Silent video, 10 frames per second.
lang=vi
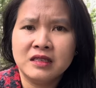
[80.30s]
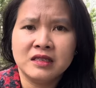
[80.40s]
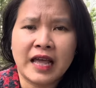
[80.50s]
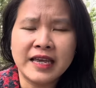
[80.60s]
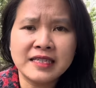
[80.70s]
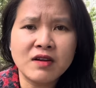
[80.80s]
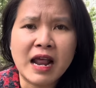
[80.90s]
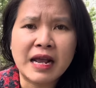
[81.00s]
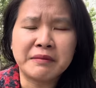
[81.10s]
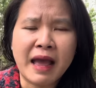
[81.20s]
tại sao
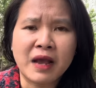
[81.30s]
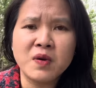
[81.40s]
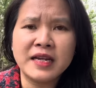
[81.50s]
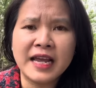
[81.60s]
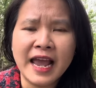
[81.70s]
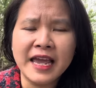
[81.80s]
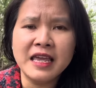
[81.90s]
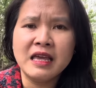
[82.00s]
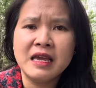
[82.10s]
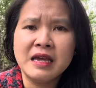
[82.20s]
đàn bà con gái
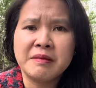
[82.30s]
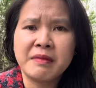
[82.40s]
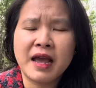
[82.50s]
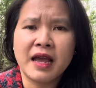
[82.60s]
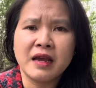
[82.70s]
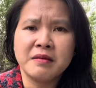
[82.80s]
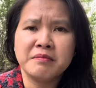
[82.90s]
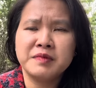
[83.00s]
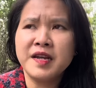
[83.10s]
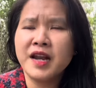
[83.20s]
mà
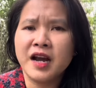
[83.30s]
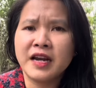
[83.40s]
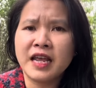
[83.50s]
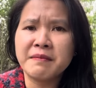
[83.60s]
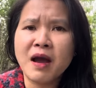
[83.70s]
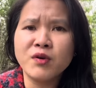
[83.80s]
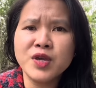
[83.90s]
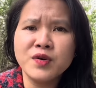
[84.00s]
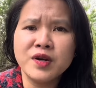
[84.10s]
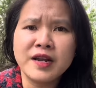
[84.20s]
trên đời này bao
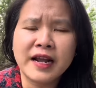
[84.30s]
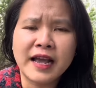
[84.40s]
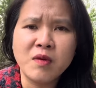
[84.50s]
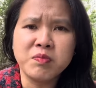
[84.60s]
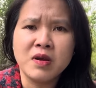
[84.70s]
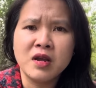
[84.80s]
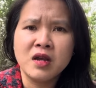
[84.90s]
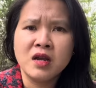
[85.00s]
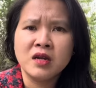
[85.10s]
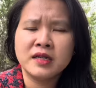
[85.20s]
nhiêu người đàn ông
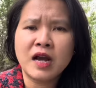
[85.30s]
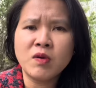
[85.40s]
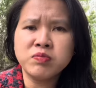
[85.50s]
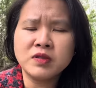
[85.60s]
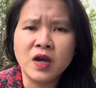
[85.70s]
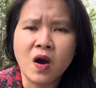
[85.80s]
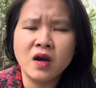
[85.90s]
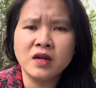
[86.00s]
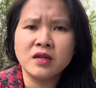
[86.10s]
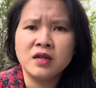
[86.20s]
không
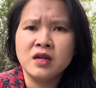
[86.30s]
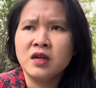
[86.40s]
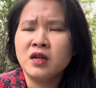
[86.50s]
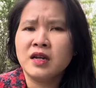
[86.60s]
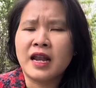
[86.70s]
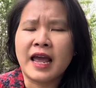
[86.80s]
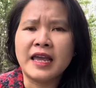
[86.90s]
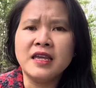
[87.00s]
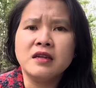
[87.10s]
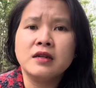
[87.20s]
chọn
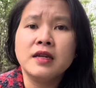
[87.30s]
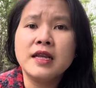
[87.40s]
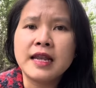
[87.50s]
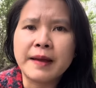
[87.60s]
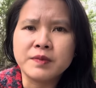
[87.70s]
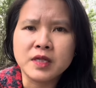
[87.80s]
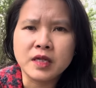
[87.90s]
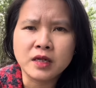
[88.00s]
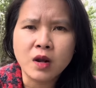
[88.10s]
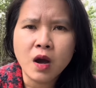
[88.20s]
lại đi làm chuyện
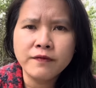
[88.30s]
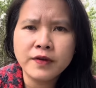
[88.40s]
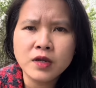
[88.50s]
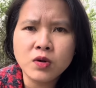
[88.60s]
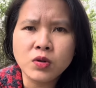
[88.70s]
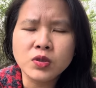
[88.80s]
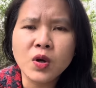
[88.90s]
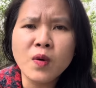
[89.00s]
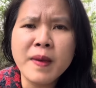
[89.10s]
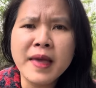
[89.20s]
đó với con chó
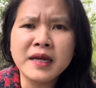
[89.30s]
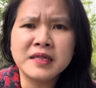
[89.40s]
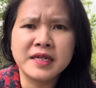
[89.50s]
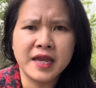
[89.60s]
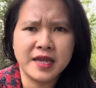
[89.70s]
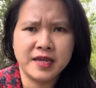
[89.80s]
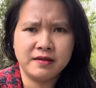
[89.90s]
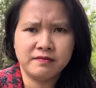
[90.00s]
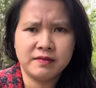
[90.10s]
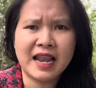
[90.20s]
béc rê
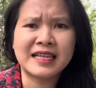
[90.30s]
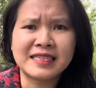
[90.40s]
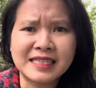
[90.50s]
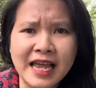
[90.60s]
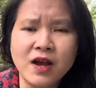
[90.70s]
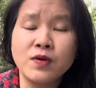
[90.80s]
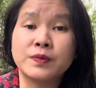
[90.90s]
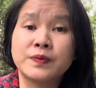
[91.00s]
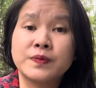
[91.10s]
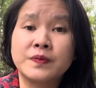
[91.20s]
là sao
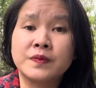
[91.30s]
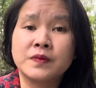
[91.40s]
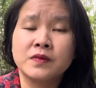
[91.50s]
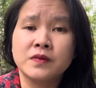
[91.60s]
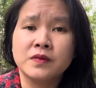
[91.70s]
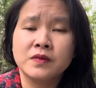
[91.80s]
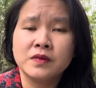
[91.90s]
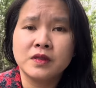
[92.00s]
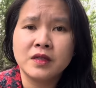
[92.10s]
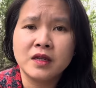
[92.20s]

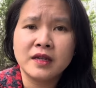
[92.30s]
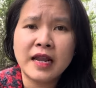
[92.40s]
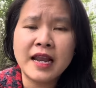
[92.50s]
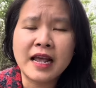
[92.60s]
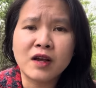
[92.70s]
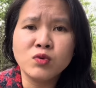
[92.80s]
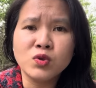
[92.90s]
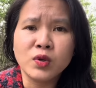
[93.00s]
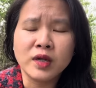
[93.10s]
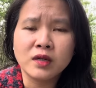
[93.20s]
đây là câu
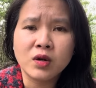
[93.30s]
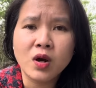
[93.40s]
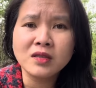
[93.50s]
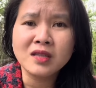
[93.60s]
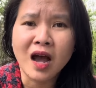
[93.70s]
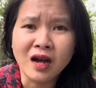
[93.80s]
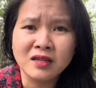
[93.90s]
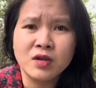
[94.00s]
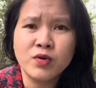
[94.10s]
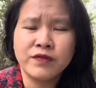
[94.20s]
chuyện có thật
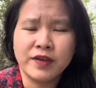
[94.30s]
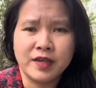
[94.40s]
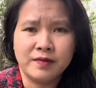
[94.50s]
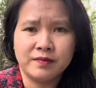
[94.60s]
như quý vị